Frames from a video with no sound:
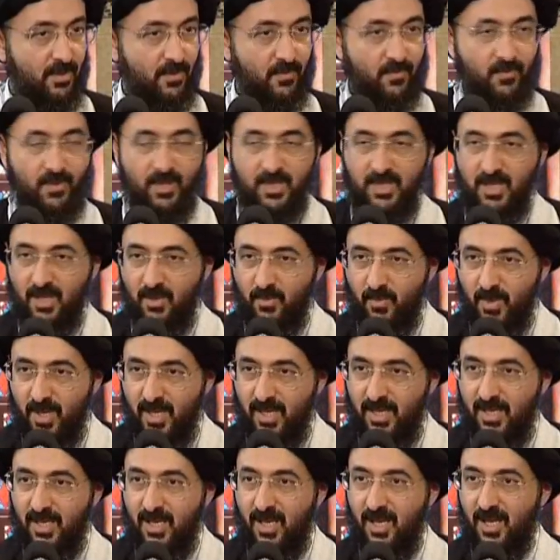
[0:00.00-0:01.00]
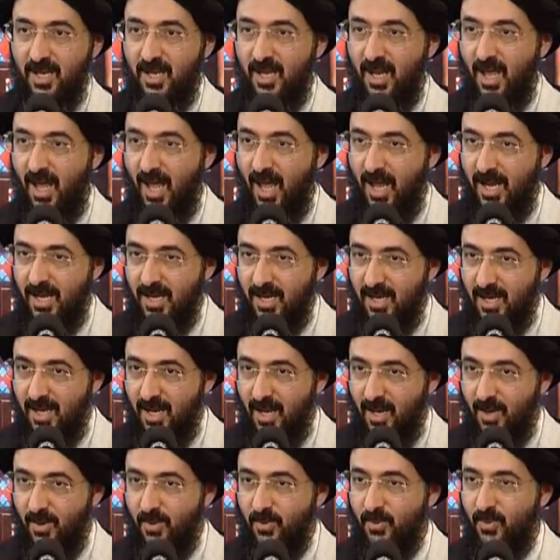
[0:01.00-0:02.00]
فتبين
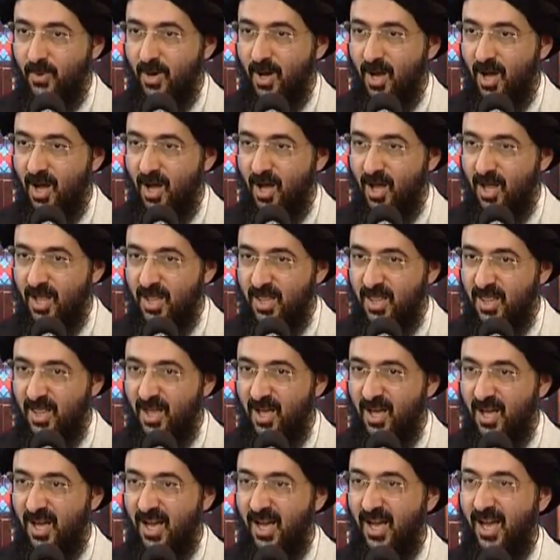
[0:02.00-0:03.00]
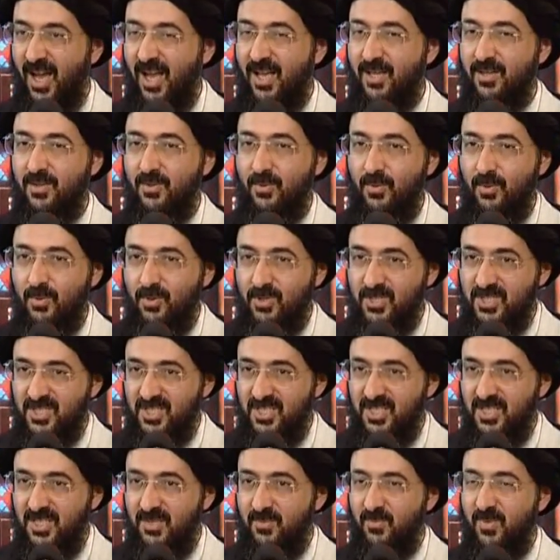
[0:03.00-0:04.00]
أنه هذا قد
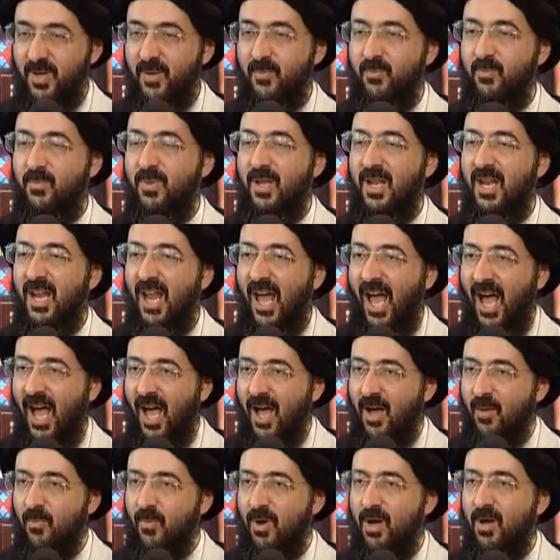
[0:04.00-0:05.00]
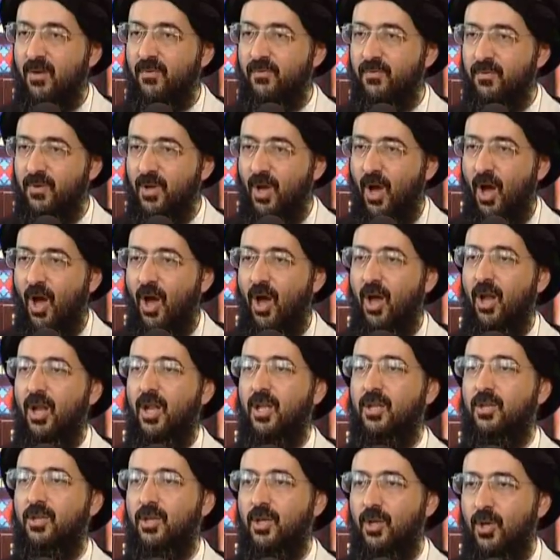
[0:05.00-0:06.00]
أصيب بالعمى في
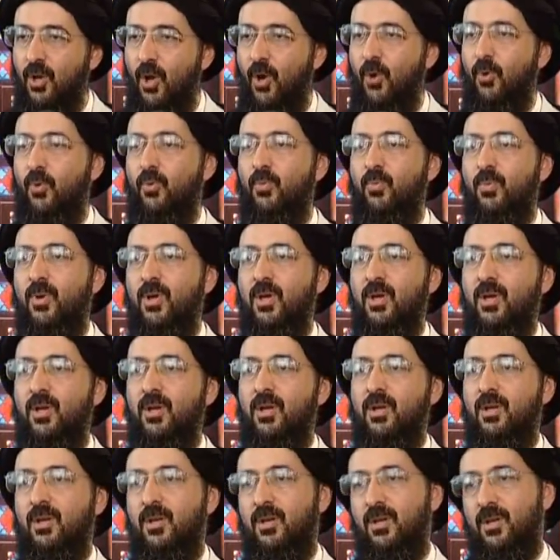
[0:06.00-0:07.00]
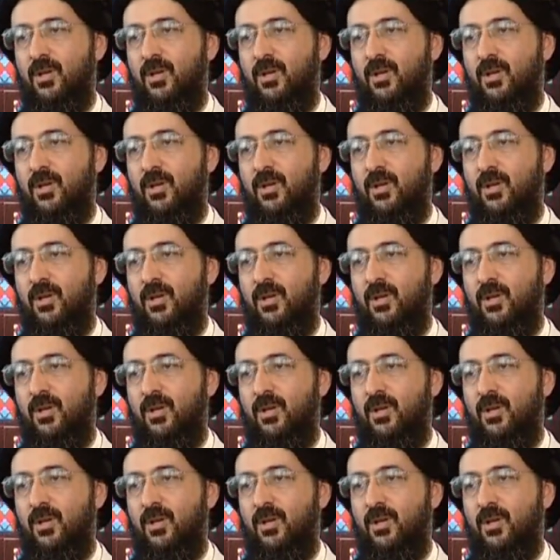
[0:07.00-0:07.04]
حالة نومه